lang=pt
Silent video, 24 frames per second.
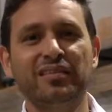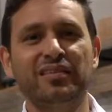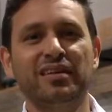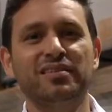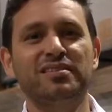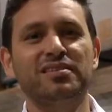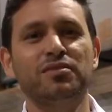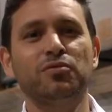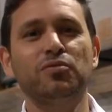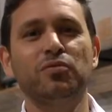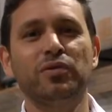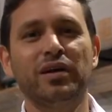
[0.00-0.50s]
que
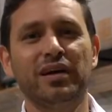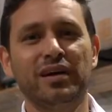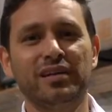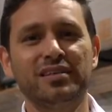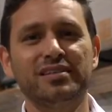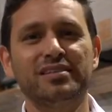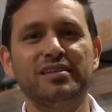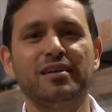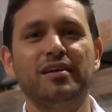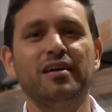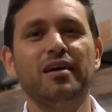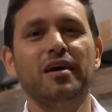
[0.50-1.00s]
ter
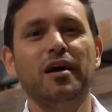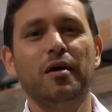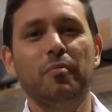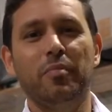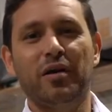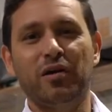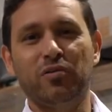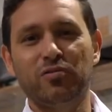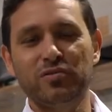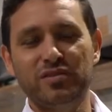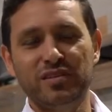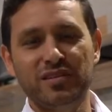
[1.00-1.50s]
segurança
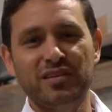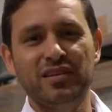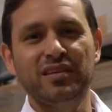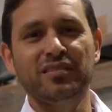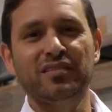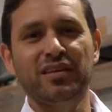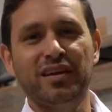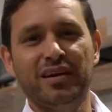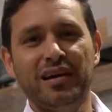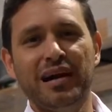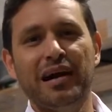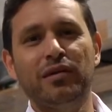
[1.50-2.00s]
para conseguir
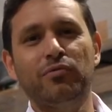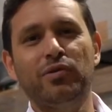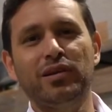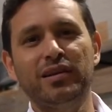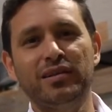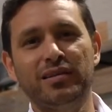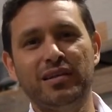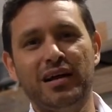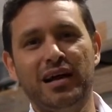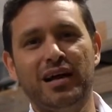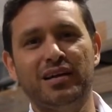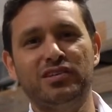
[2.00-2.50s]
entregar a
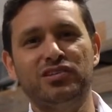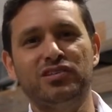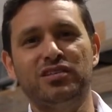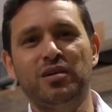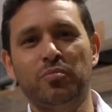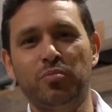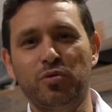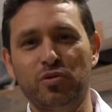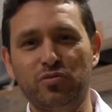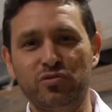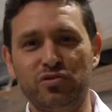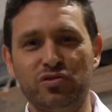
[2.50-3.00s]
qualidade
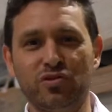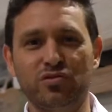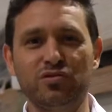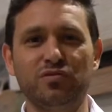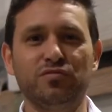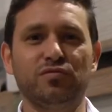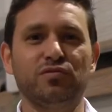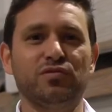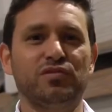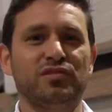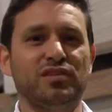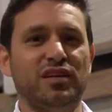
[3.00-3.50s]
da produção
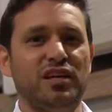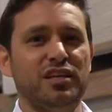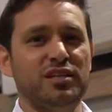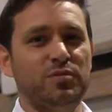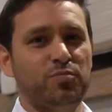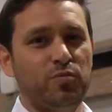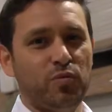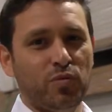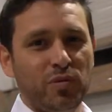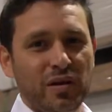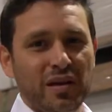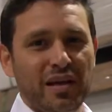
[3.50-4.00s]
de
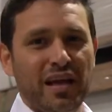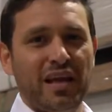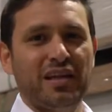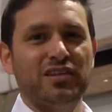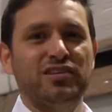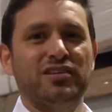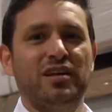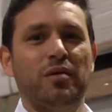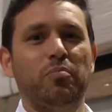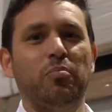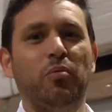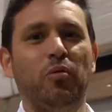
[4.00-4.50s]
vocês para o
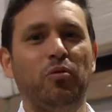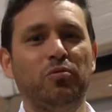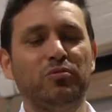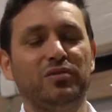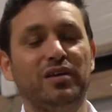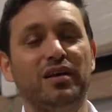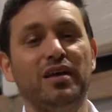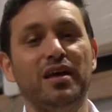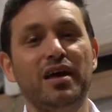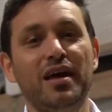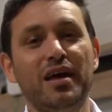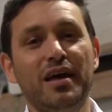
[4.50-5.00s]
cliente na
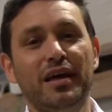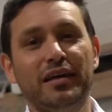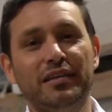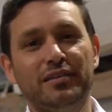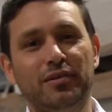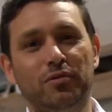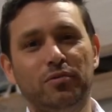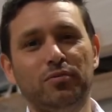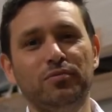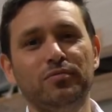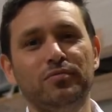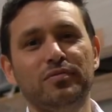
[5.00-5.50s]
ponta.
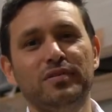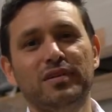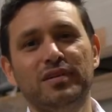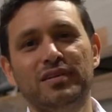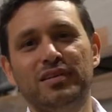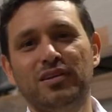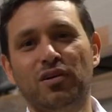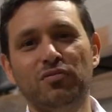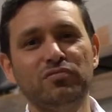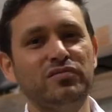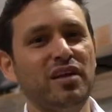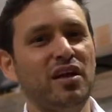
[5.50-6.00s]
Então,
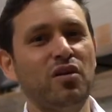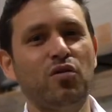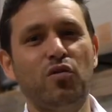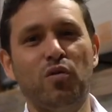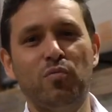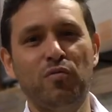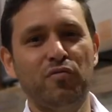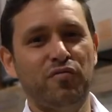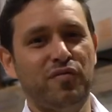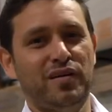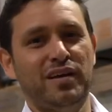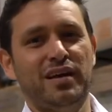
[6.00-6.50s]
não tem
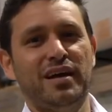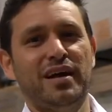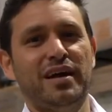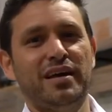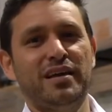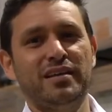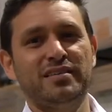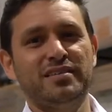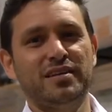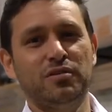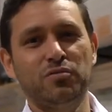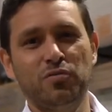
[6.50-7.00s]
como falar
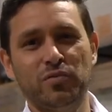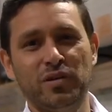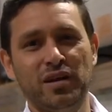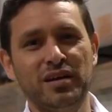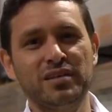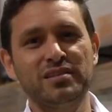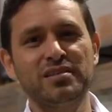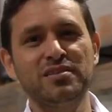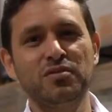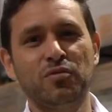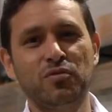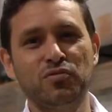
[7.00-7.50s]
em
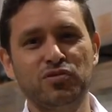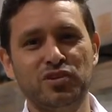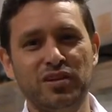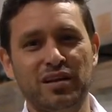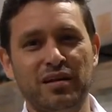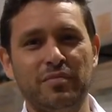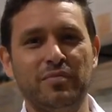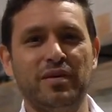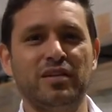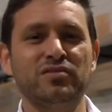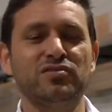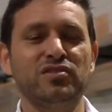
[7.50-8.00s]
segurança em
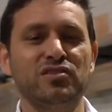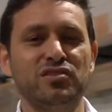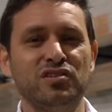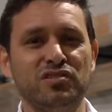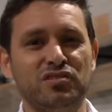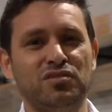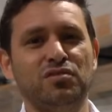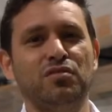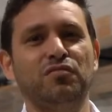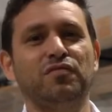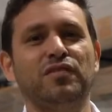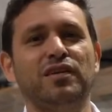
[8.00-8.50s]
congelamento se a
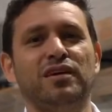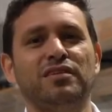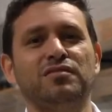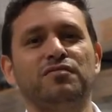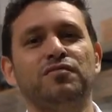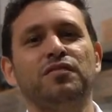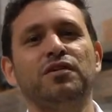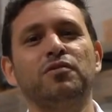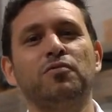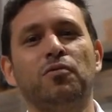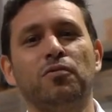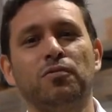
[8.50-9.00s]
gente não falar de
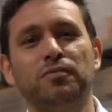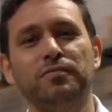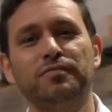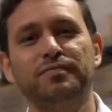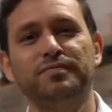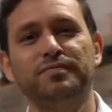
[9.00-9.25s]
Fricon.